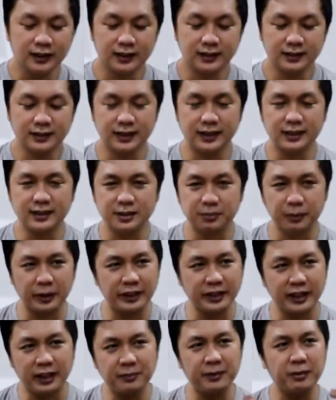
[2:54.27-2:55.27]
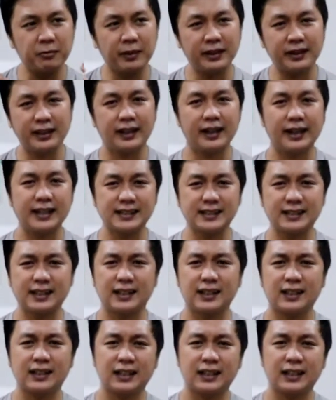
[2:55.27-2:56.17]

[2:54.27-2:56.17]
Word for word: since pwede kaming maglagay sa